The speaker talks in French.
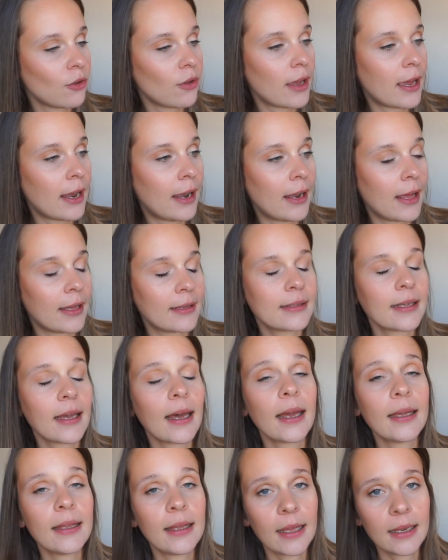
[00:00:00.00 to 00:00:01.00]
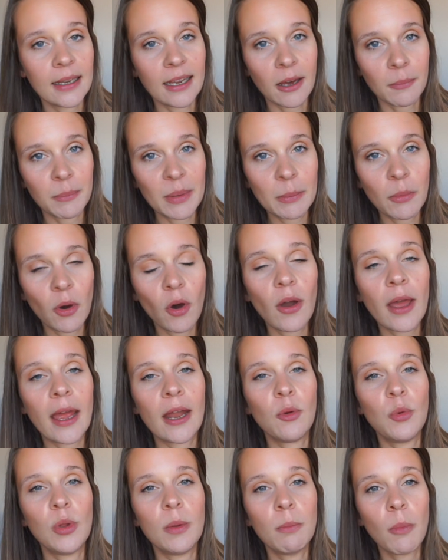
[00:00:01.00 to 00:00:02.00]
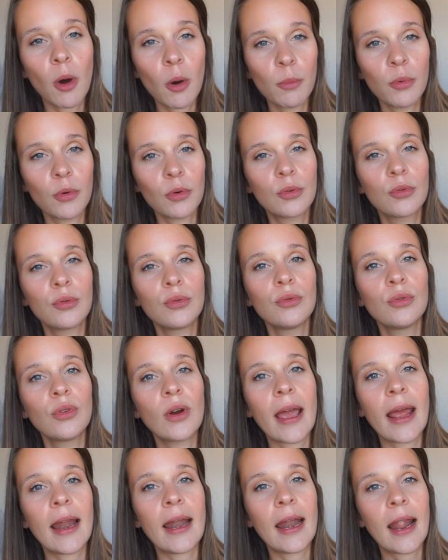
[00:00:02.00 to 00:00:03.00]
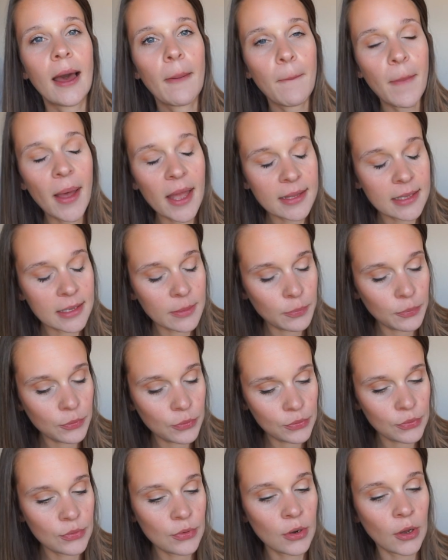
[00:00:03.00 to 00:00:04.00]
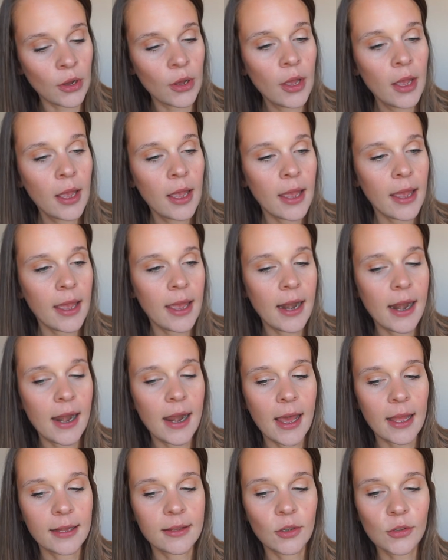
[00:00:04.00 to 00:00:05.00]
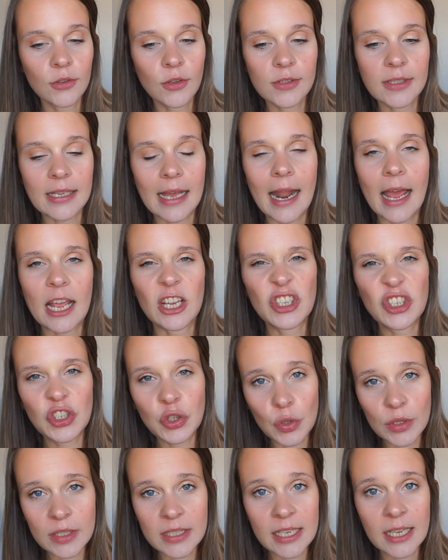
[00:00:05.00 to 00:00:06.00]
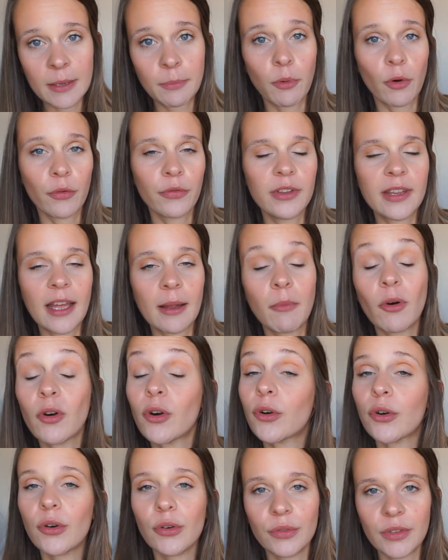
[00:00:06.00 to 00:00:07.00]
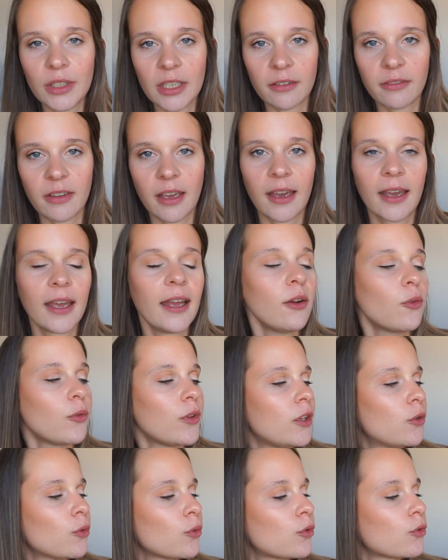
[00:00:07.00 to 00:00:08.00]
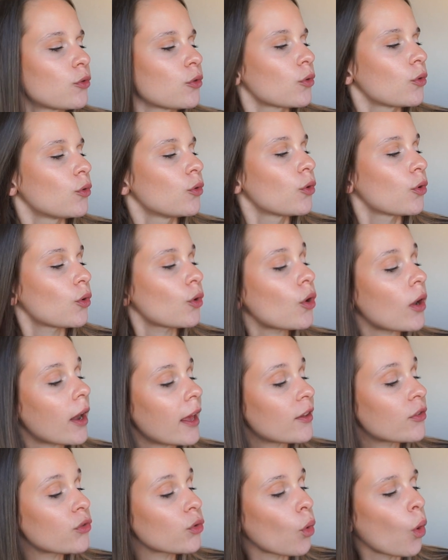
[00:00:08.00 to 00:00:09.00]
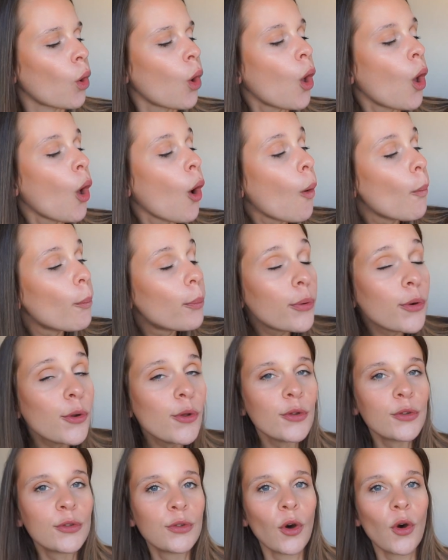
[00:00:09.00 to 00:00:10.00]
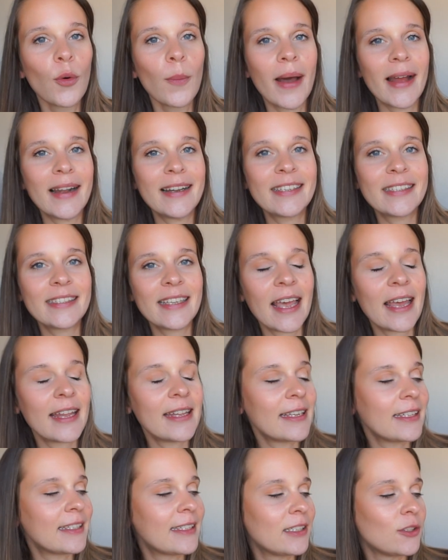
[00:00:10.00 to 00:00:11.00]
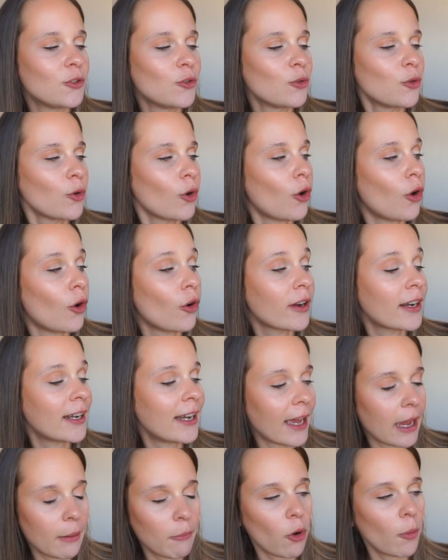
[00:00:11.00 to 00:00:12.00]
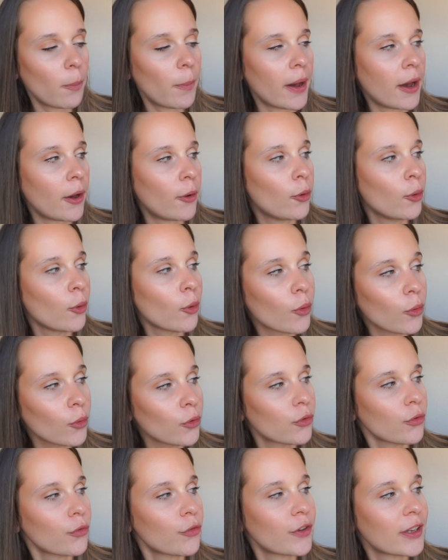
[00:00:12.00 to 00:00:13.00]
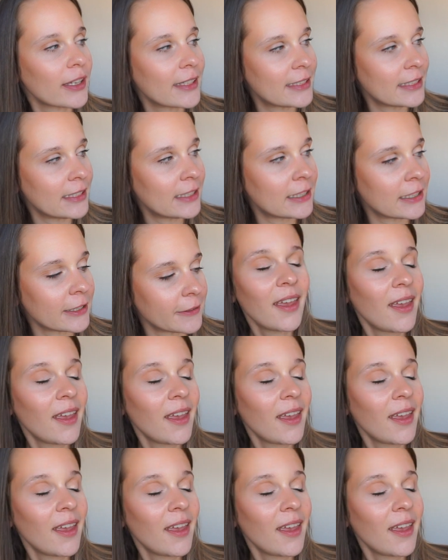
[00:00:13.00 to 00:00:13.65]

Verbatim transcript: elle la trahit énormément, elle lui ment beaucoup, elle la manipule, elle a tendance à la jeter pour finalement revenir vers elle. On est donc sur une relation plutôt malsaine et qui ne rend clairement pas heureuse Freddy.